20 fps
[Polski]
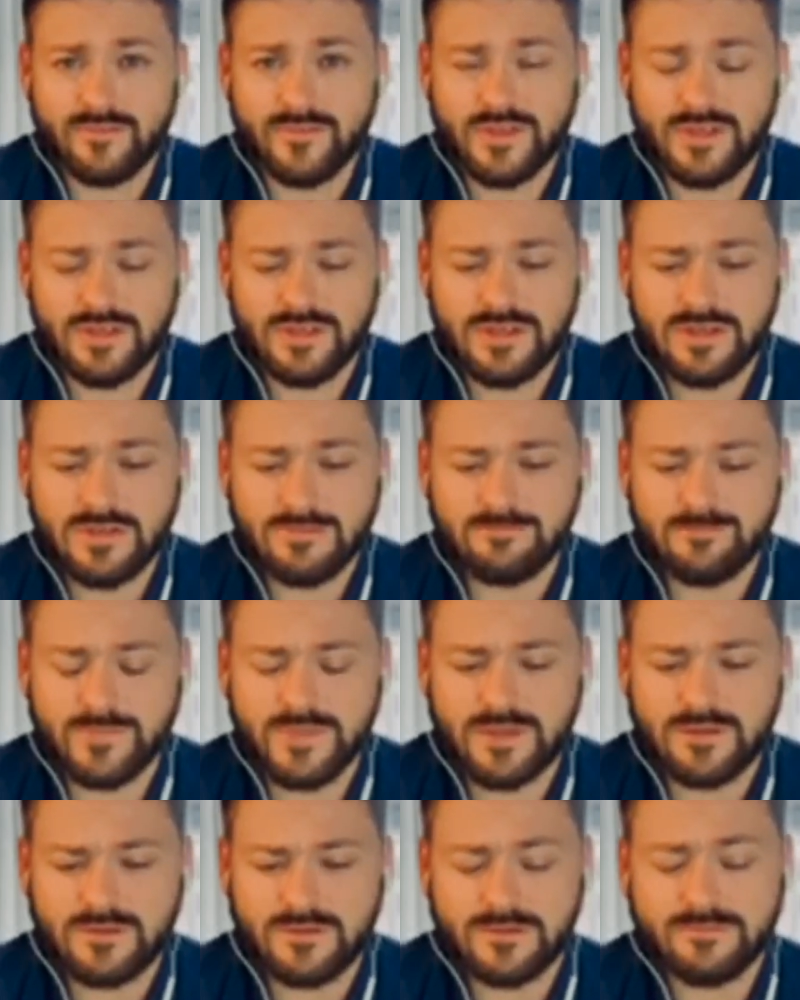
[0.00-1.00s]
I
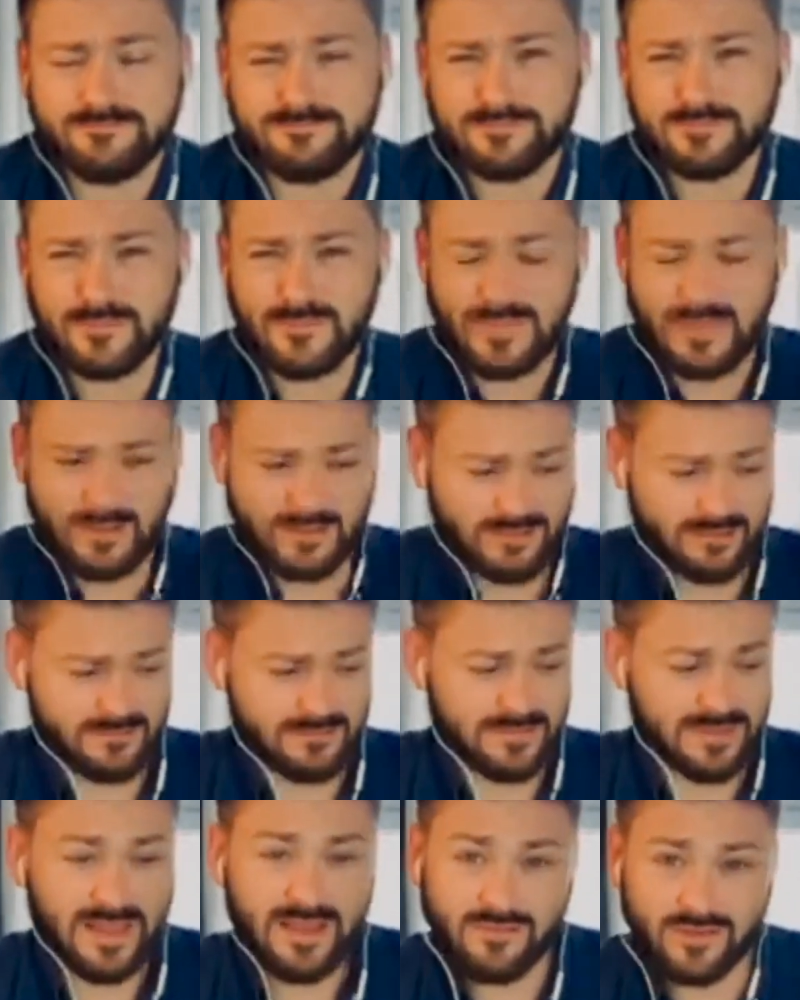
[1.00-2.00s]

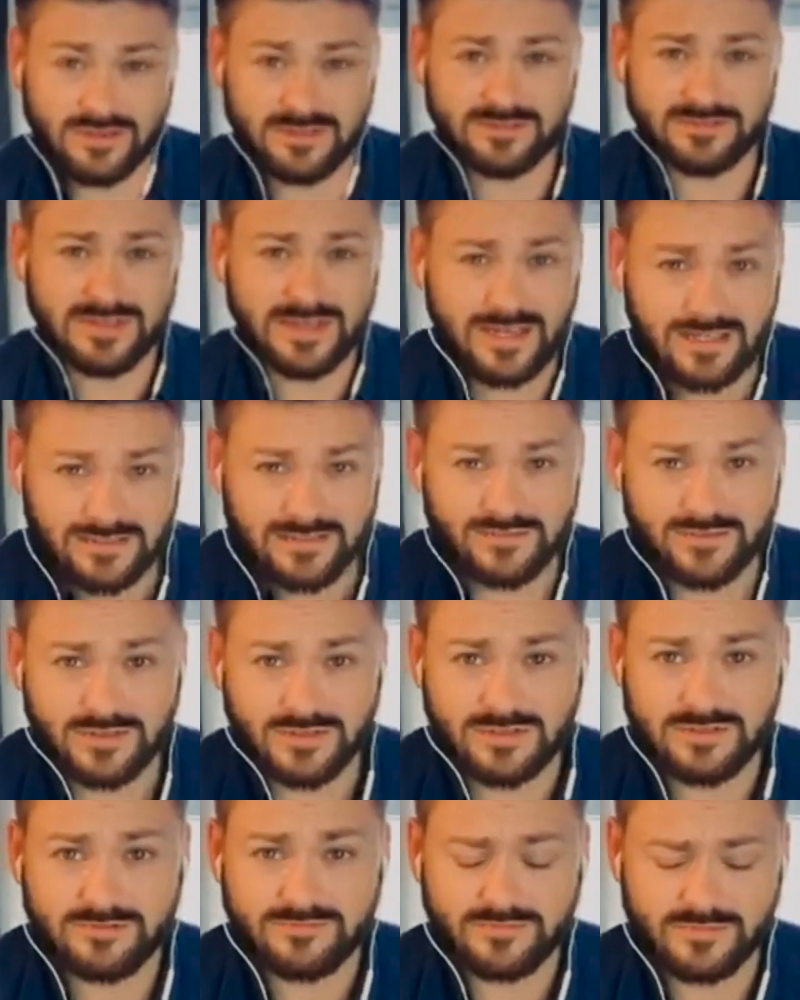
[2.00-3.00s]
nawet
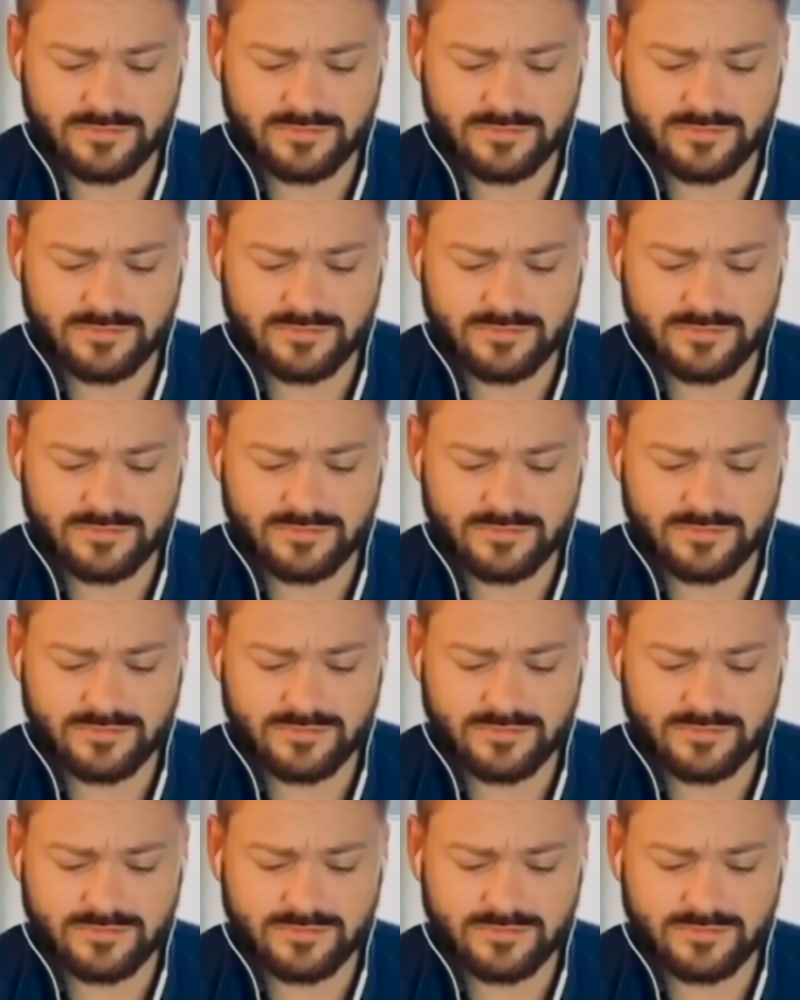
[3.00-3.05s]
negatywnych.